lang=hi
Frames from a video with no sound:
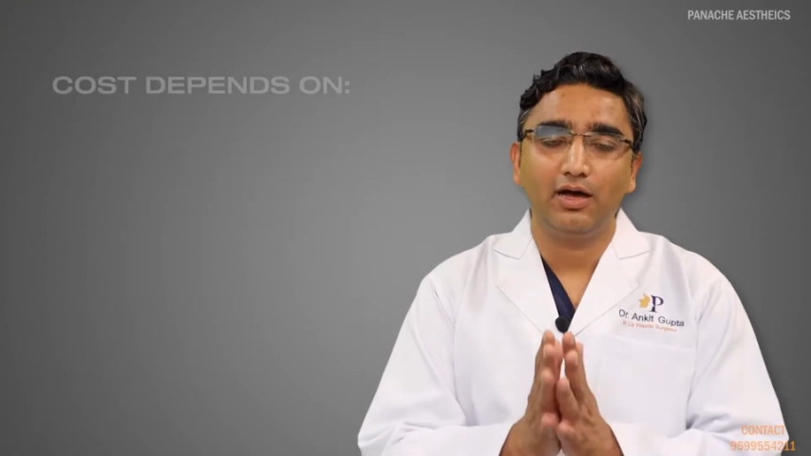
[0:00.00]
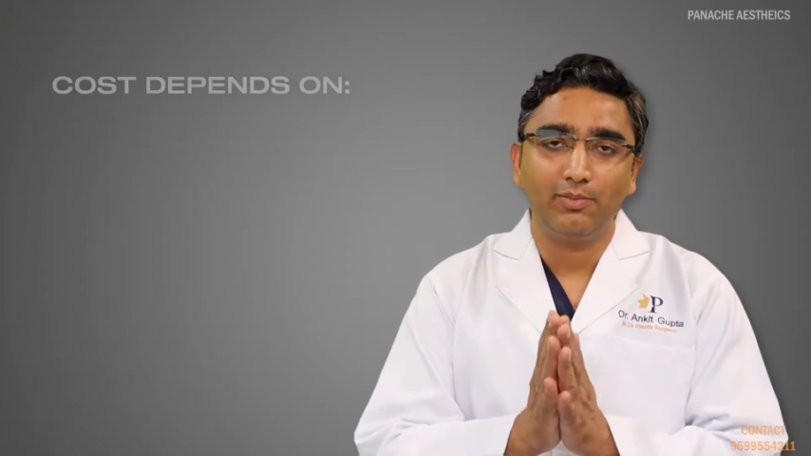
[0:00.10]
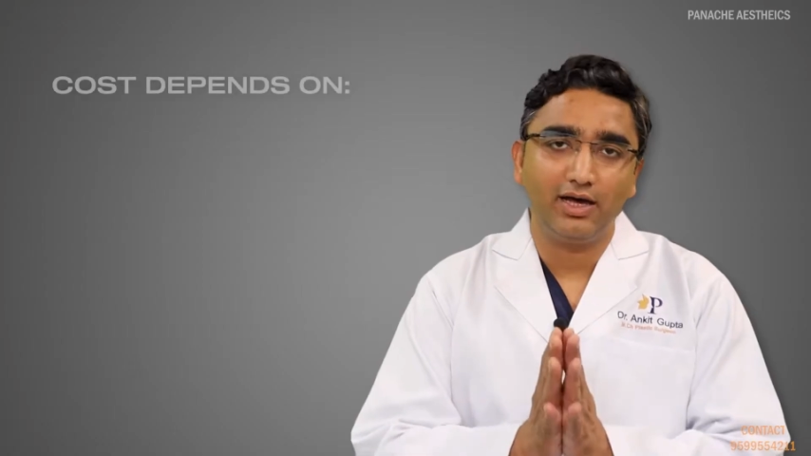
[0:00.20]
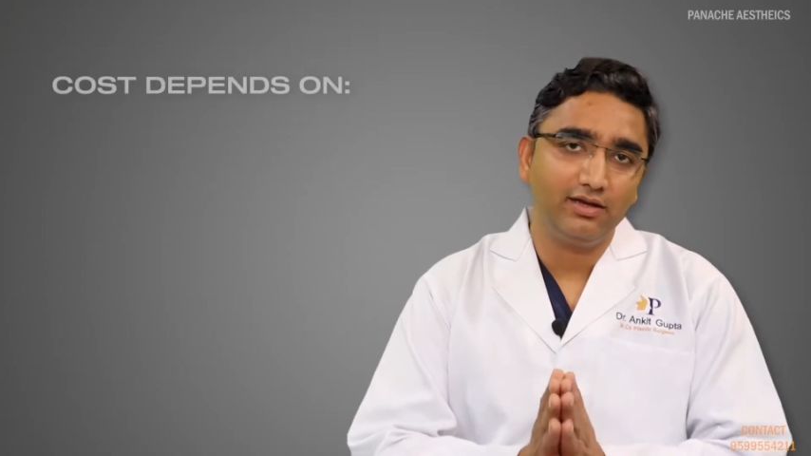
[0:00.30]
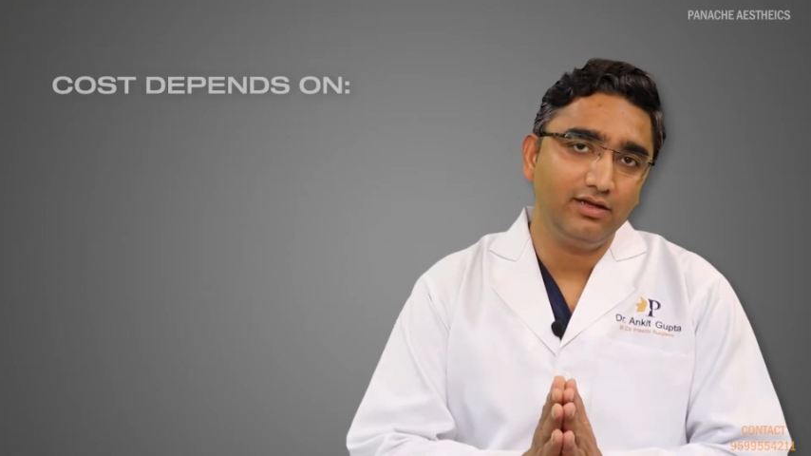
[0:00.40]

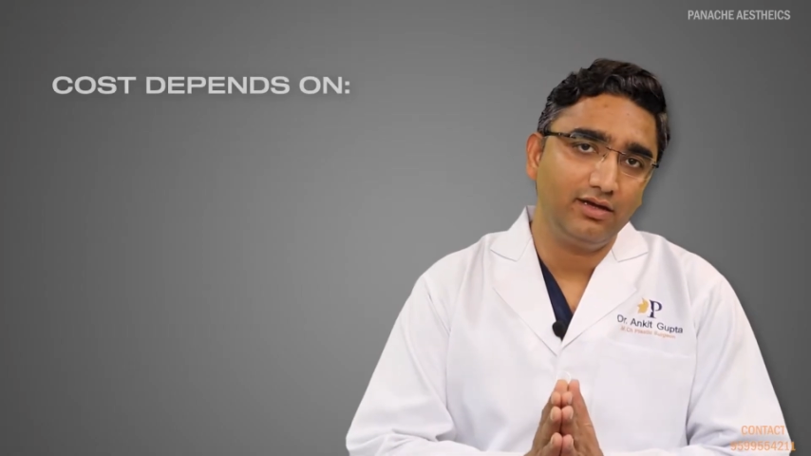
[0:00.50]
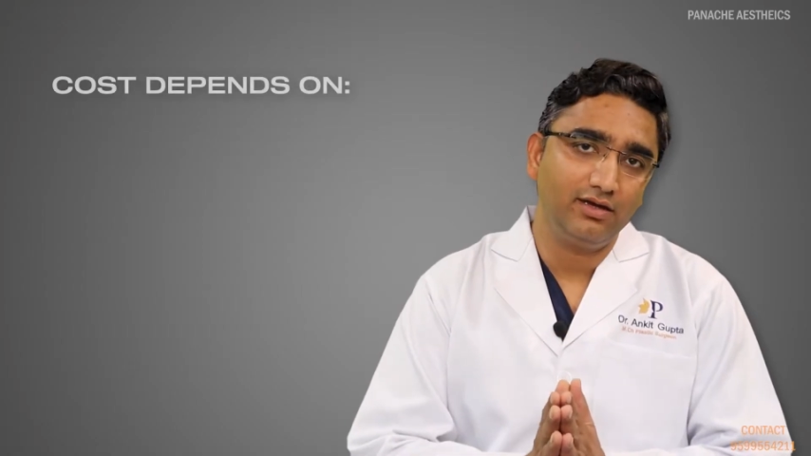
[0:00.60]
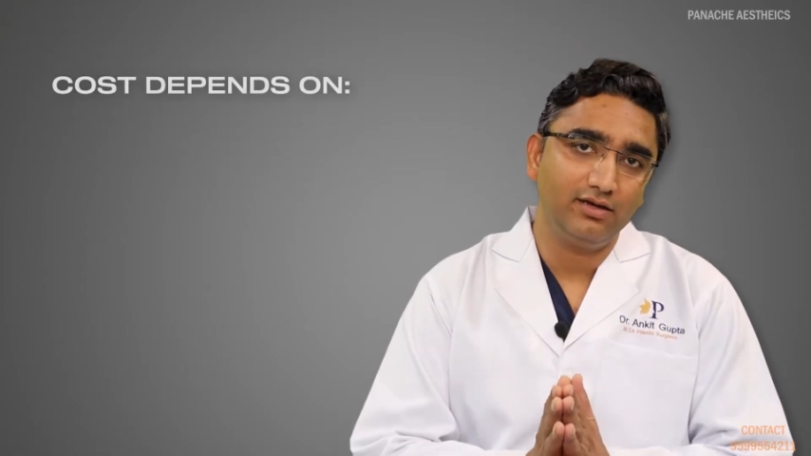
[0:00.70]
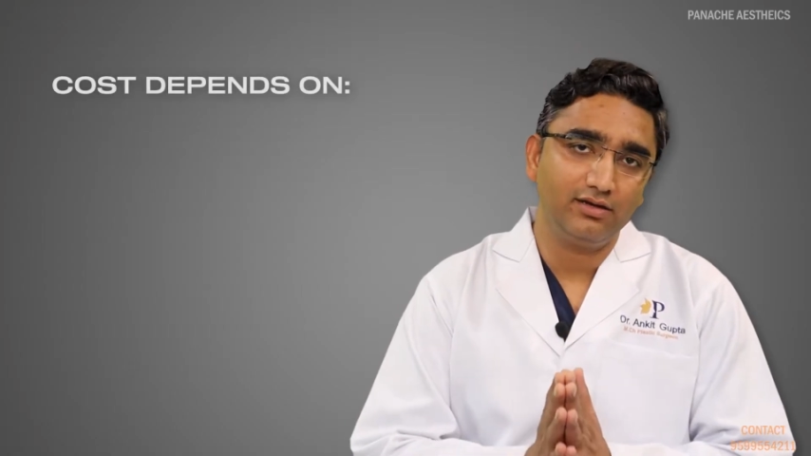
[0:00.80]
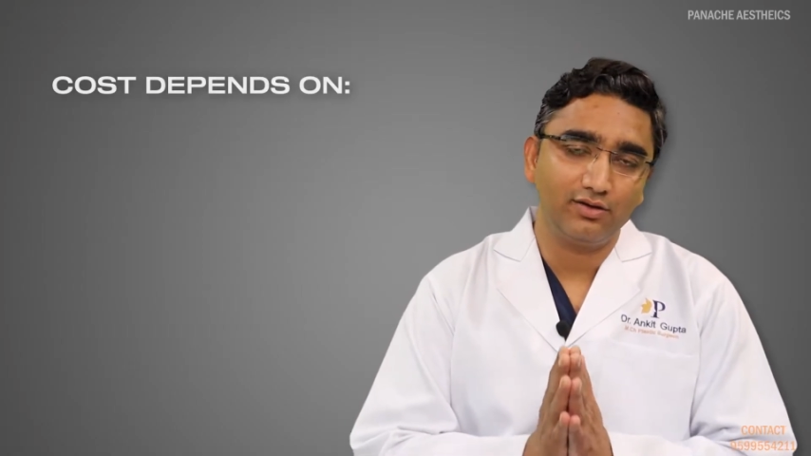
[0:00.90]
हमारे
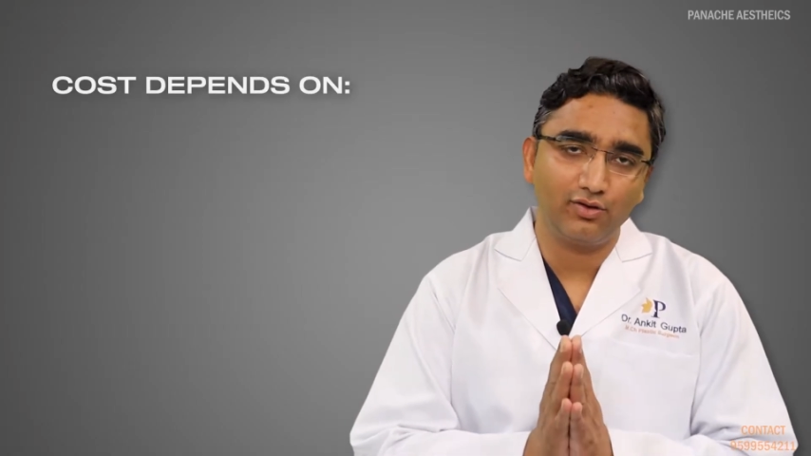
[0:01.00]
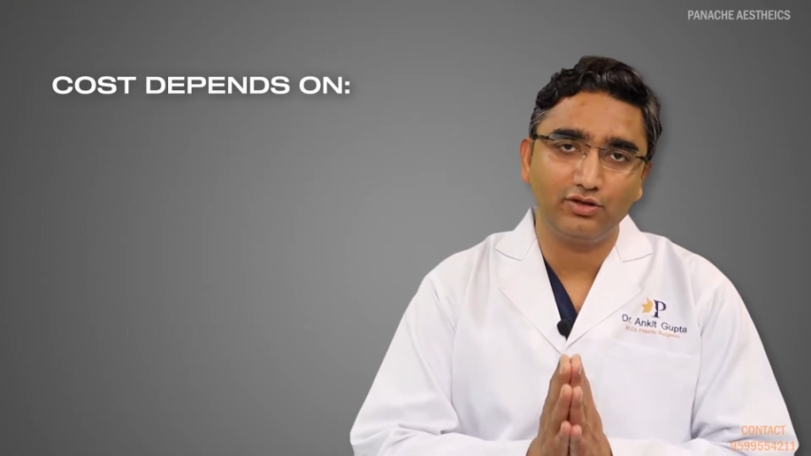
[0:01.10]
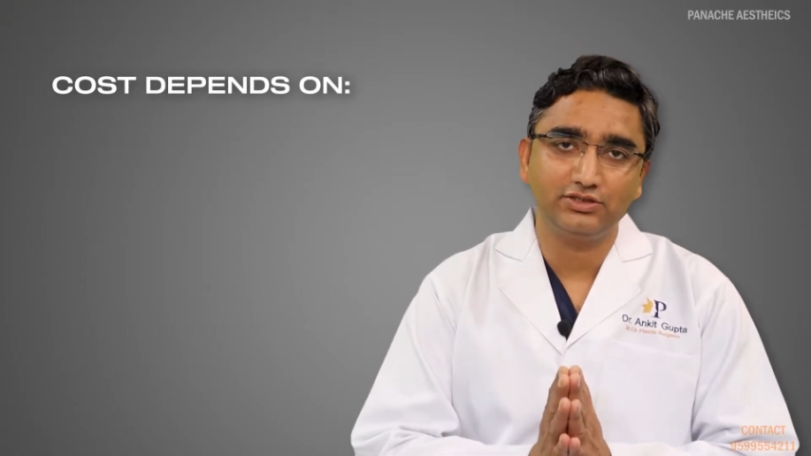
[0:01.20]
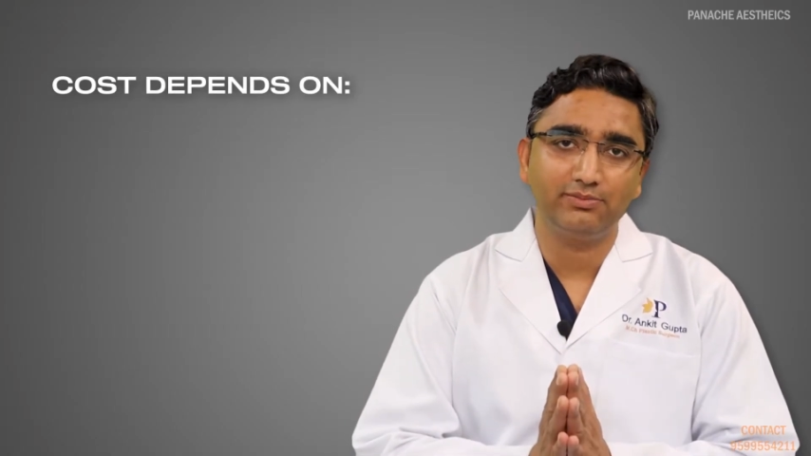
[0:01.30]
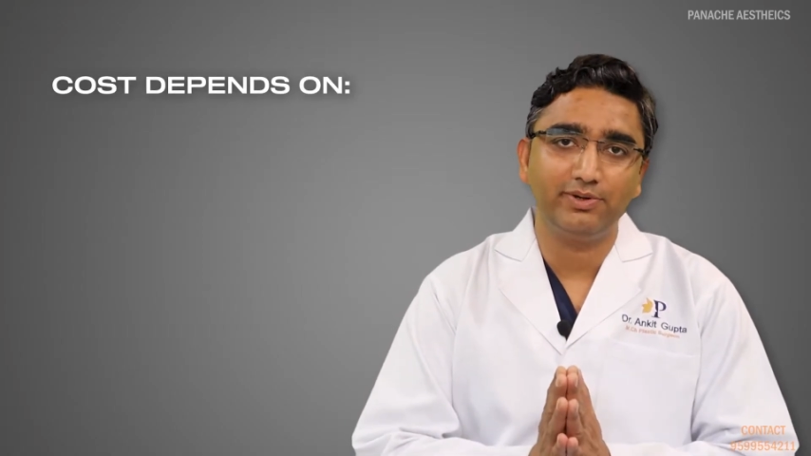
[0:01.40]
यहाँ
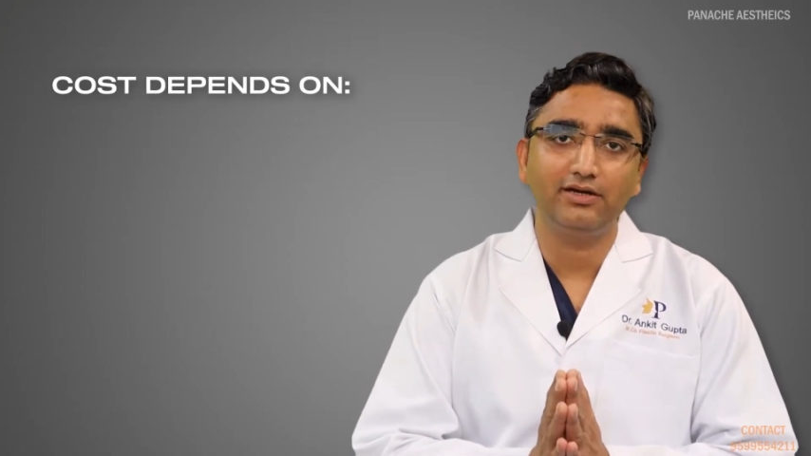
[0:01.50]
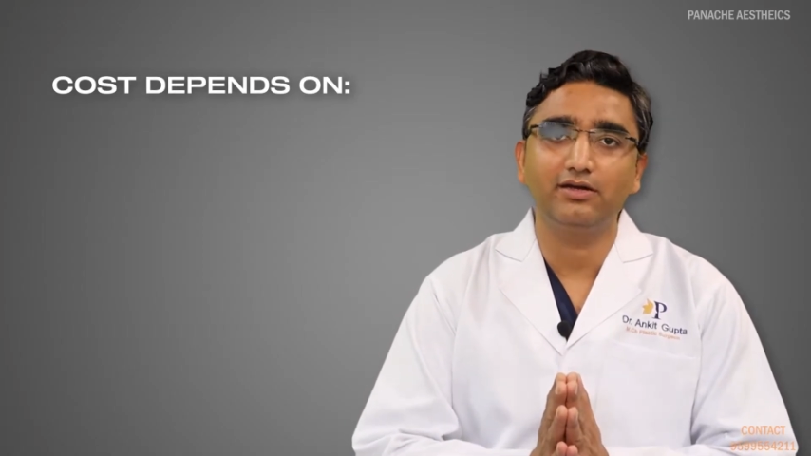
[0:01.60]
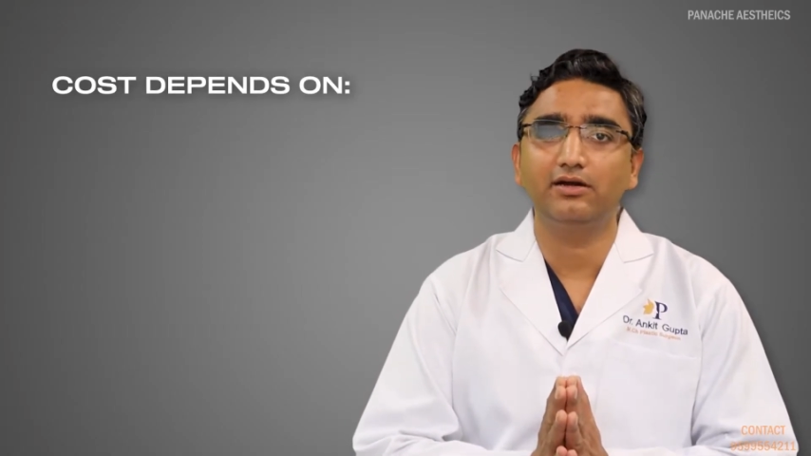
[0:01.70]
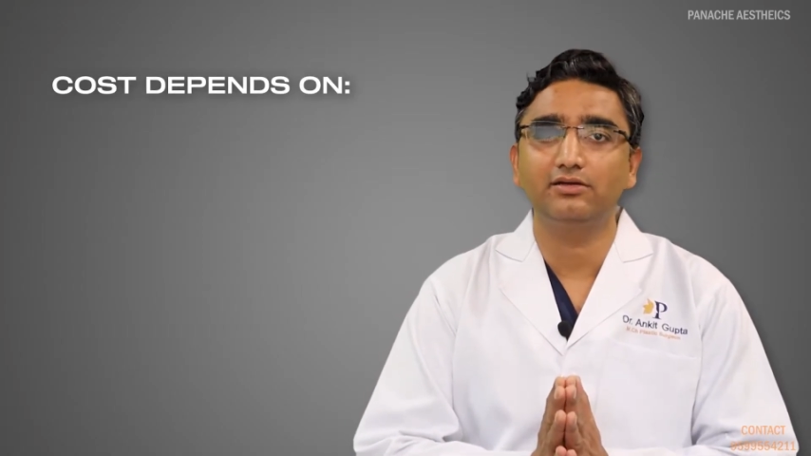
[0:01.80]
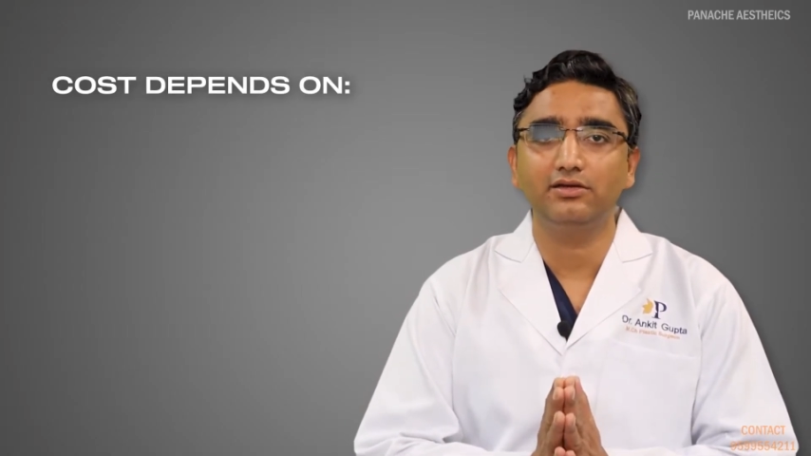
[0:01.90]
कॉस्ट डिपेंड
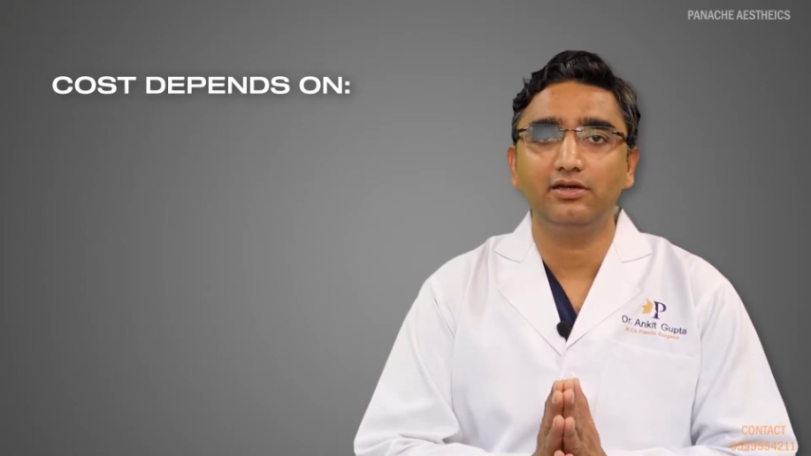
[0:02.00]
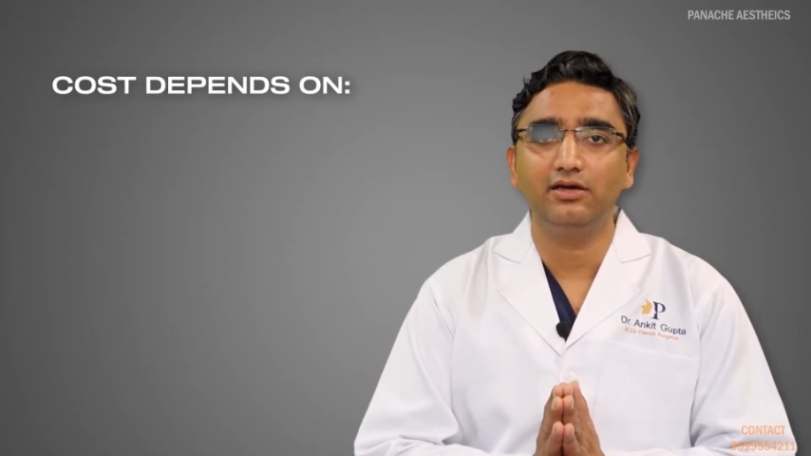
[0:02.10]
करती